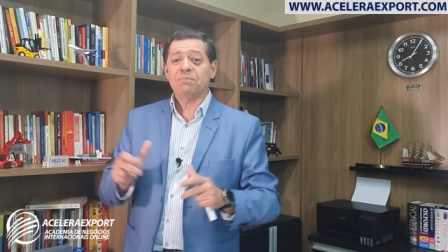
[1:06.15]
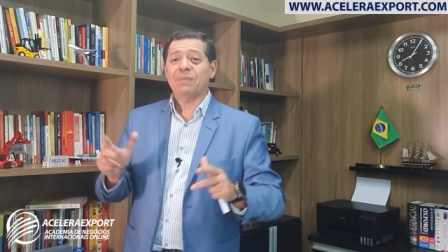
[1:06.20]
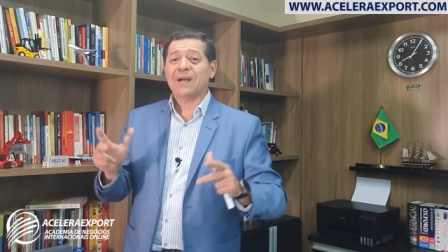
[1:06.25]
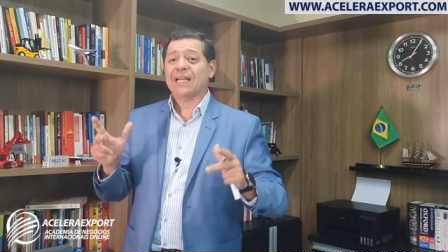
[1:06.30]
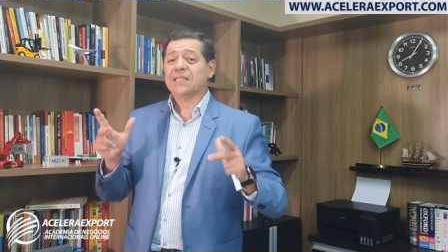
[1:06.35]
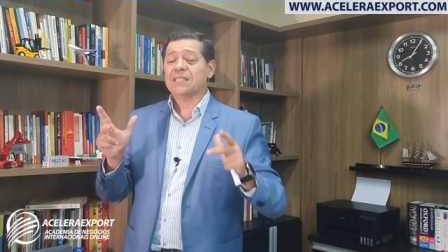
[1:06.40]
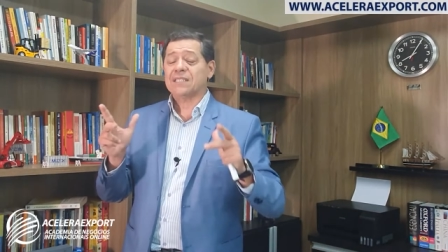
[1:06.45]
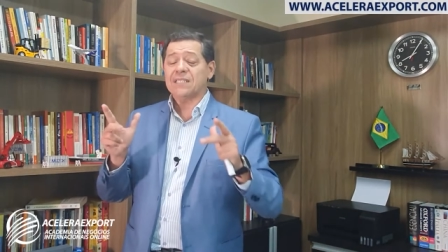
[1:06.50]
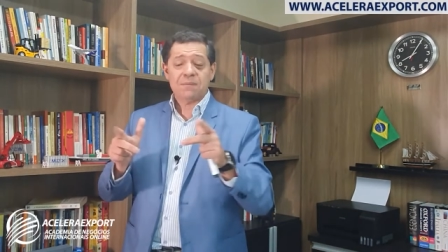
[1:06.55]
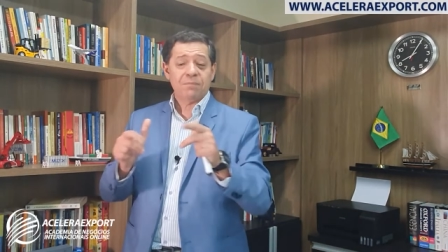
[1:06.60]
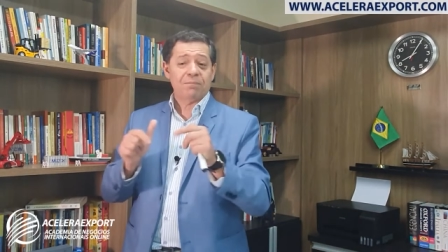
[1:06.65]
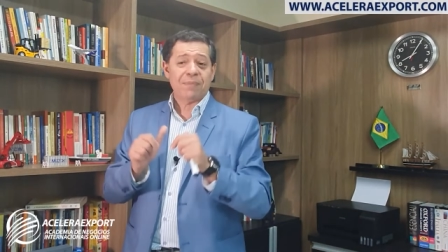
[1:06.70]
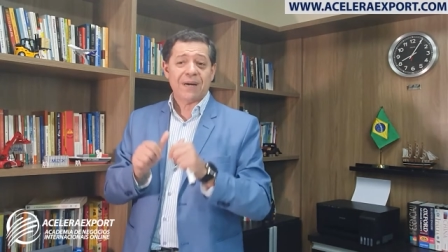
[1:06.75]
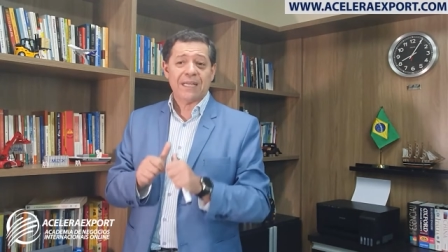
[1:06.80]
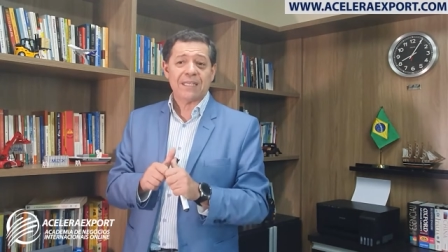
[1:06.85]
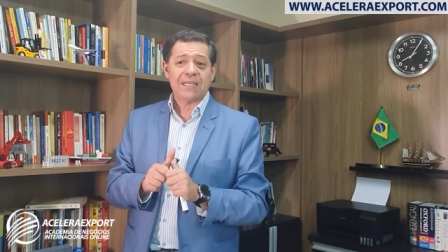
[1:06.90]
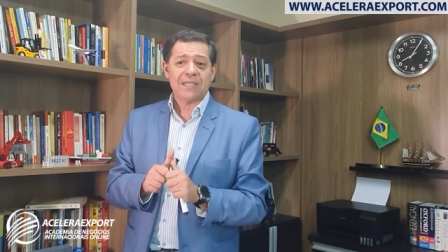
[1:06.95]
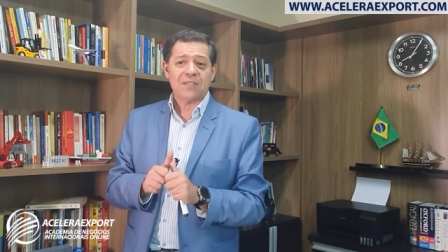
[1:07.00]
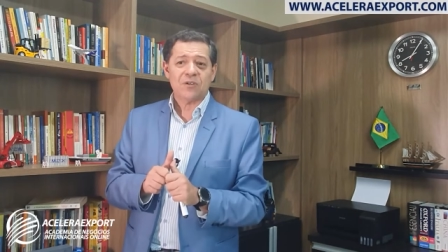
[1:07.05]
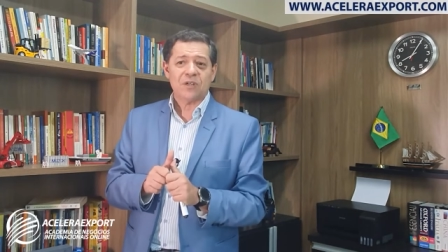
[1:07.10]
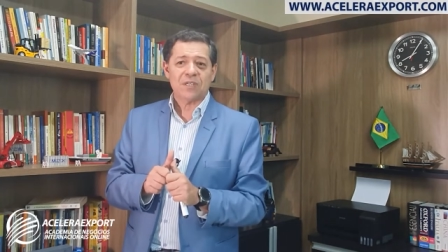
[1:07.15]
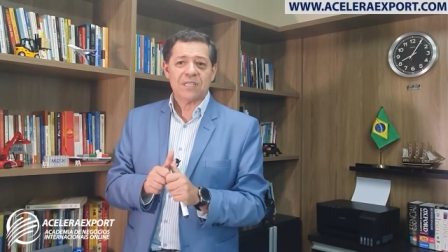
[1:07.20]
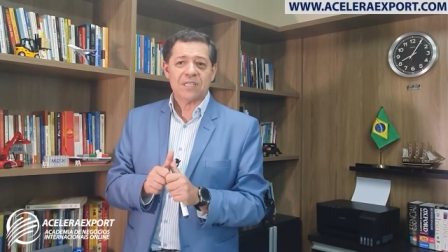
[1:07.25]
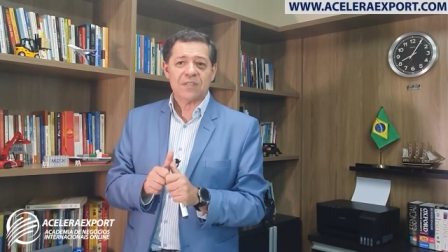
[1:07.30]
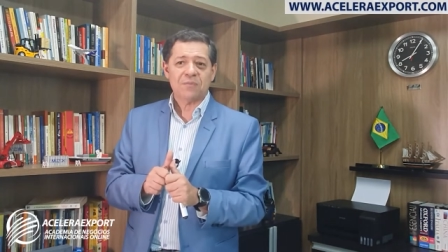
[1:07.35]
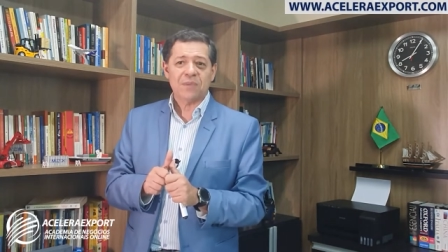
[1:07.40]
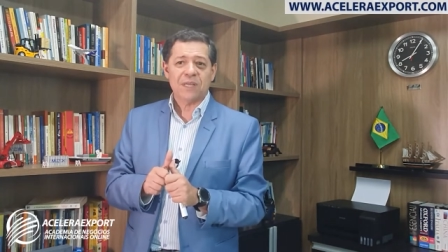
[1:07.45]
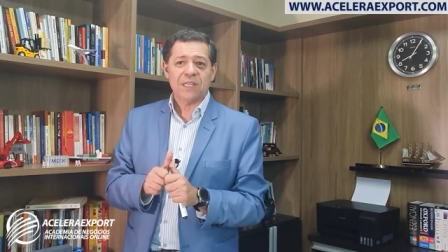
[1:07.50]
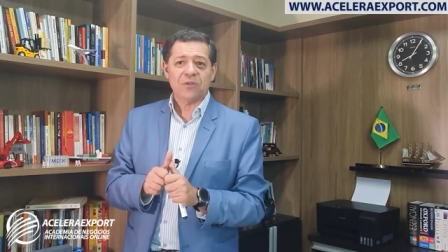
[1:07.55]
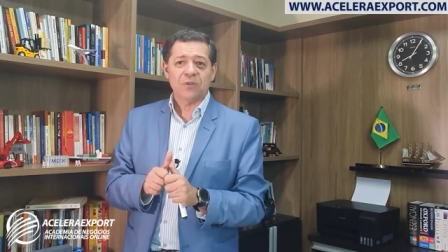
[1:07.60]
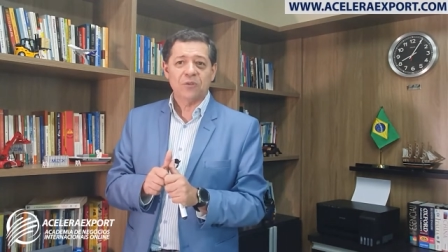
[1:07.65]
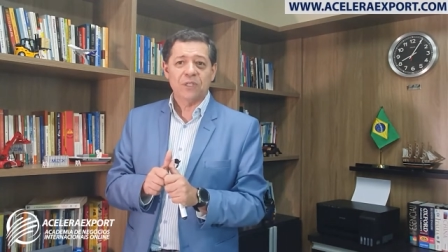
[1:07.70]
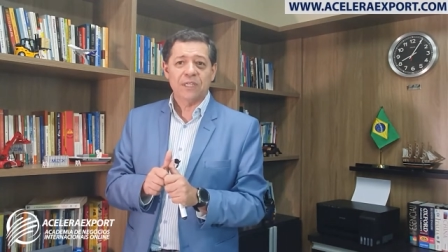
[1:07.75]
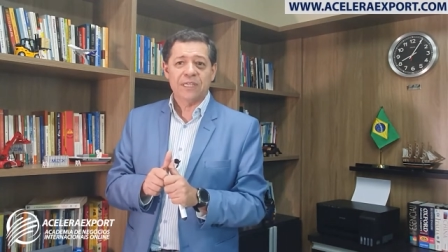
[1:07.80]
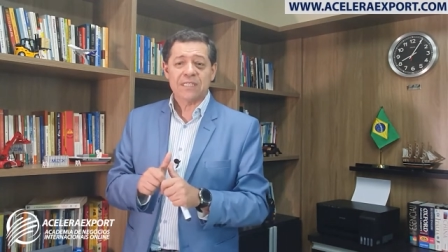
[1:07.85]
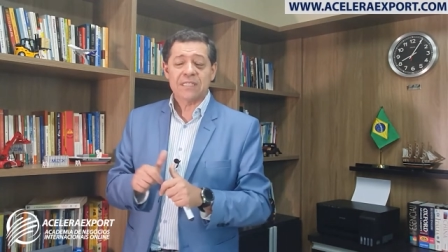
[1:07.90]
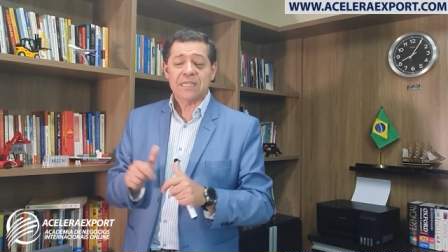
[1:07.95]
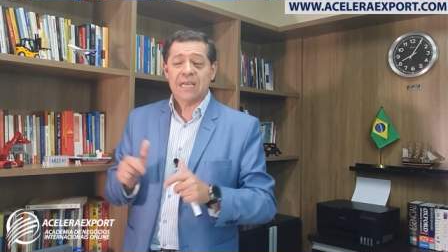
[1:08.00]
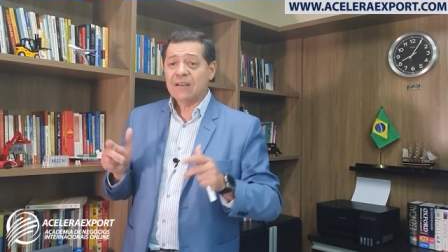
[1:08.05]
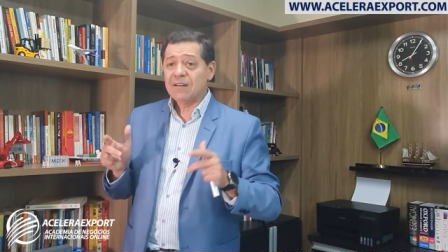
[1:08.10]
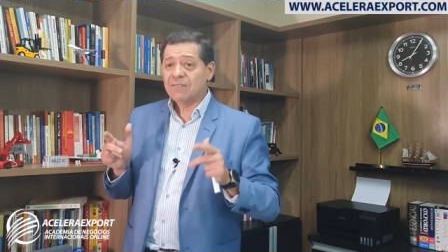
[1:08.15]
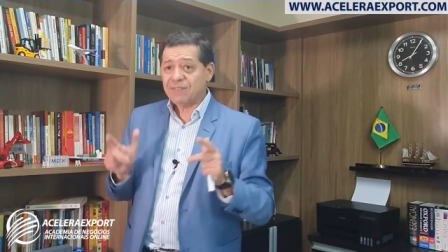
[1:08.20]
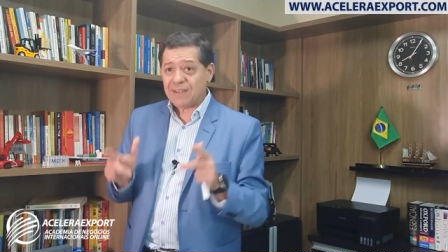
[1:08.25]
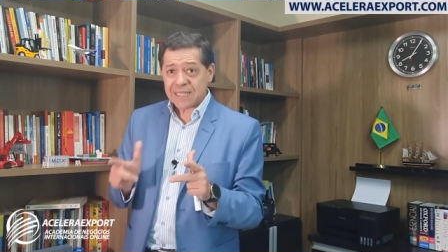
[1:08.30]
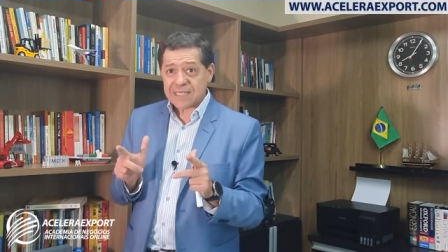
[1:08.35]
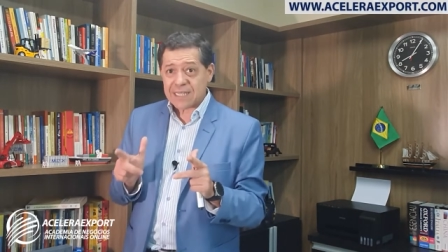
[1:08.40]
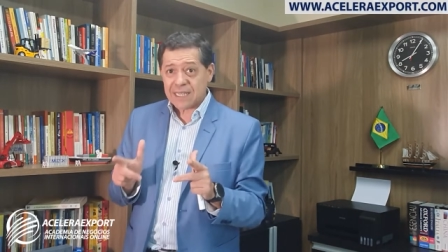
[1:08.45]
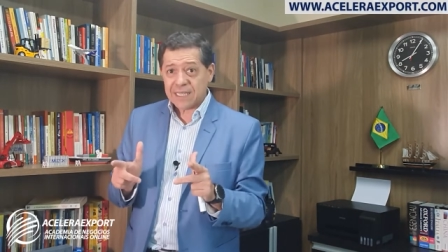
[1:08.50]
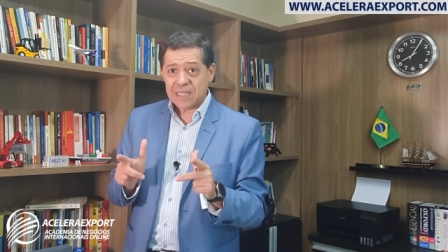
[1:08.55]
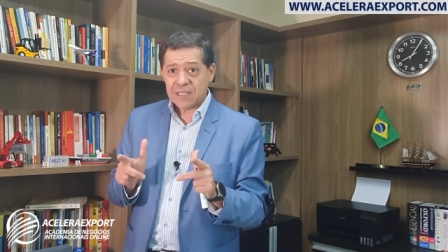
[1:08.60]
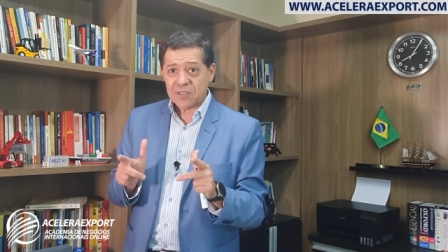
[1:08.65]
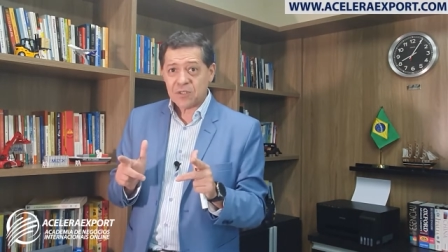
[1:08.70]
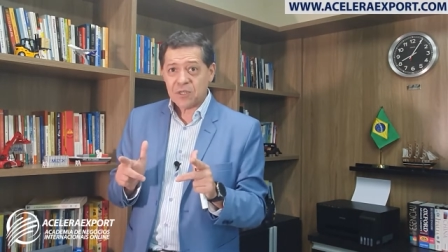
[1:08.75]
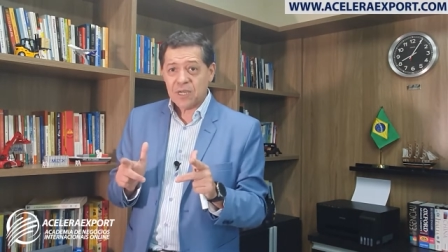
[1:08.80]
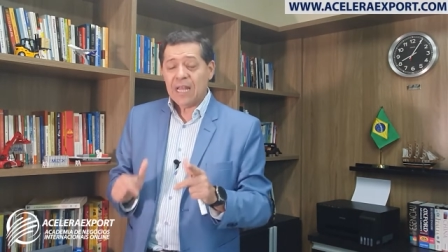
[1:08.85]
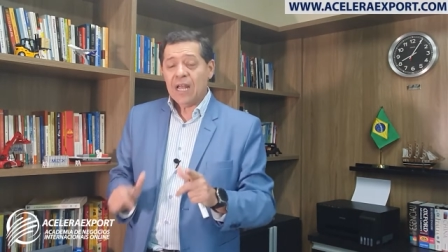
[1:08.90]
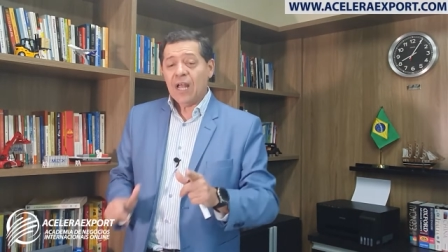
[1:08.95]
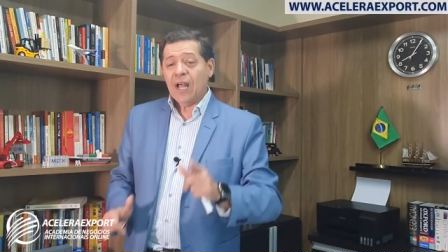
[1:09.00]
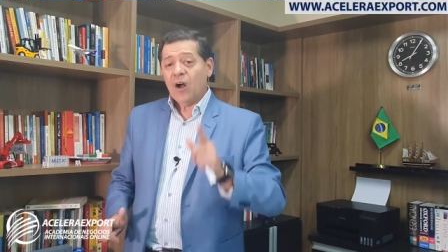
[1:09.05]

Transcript: participar das nossas mentorias. Faça isso.